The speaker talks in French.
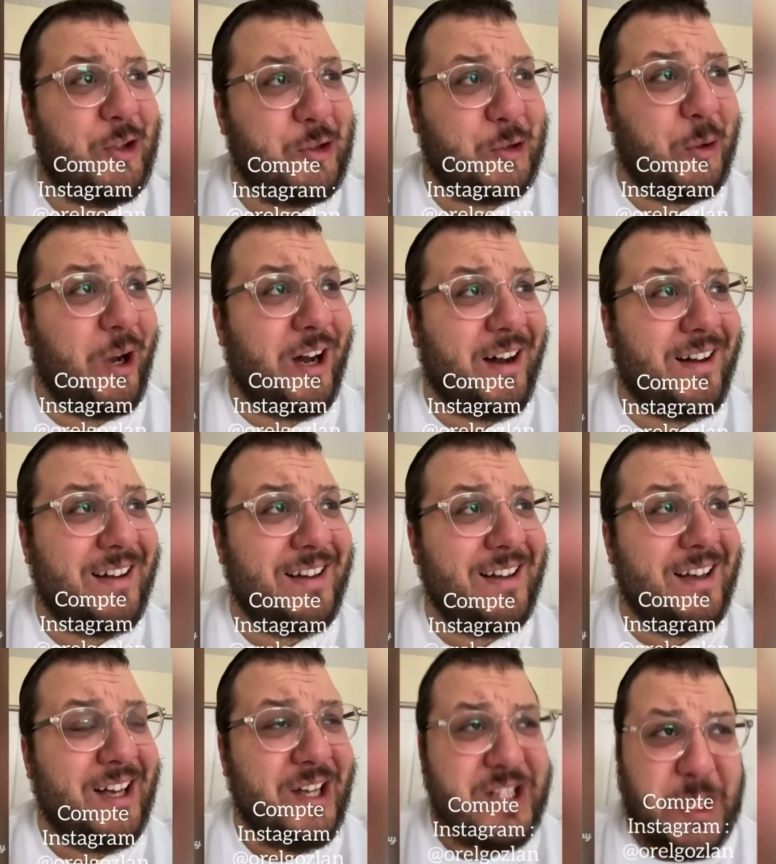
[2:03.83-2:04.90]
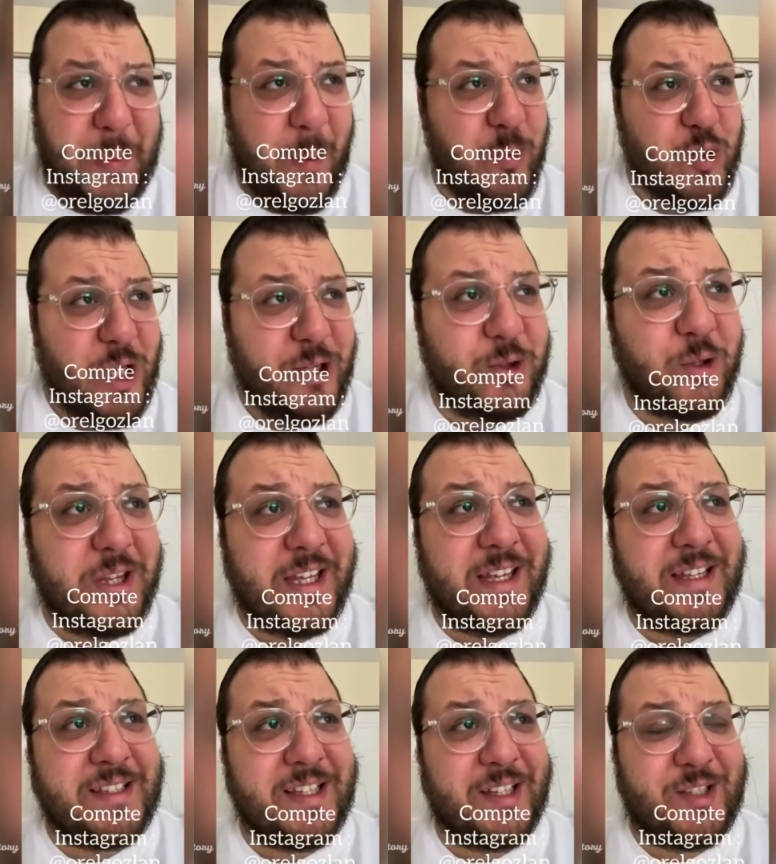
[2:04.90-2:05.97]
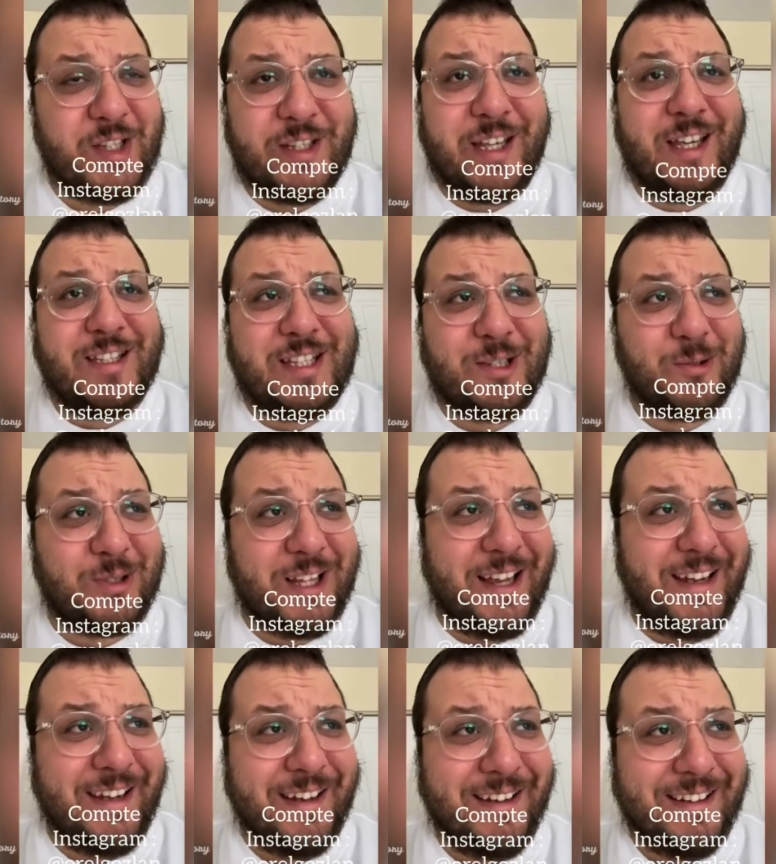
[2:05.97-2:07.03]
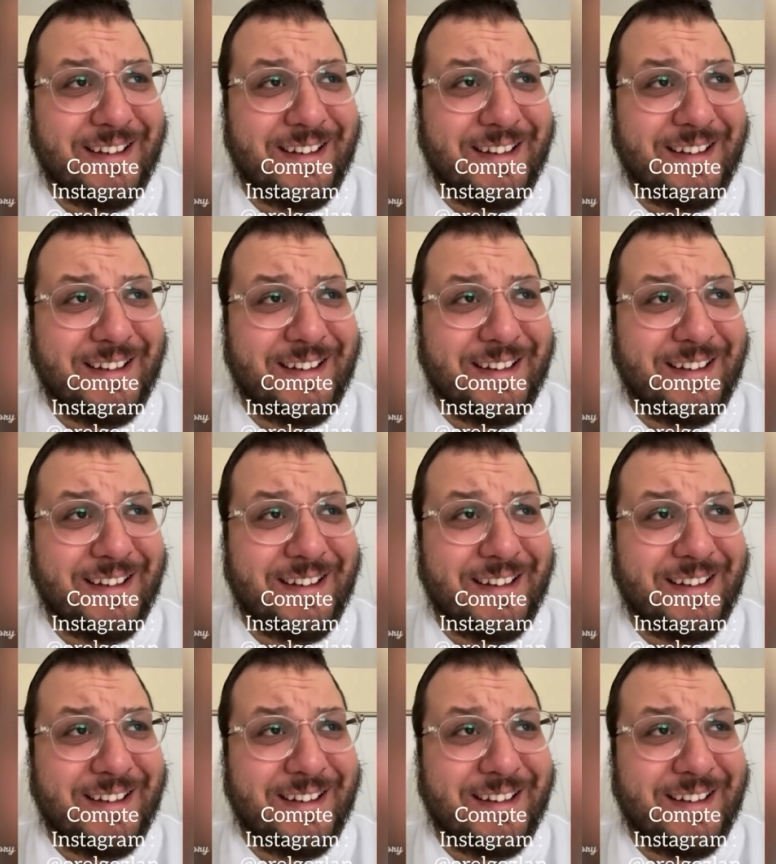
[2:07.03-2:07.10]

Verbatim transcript: Toi, tu n'as pas besoin de te déguiser, tu es déguisé toute l'année.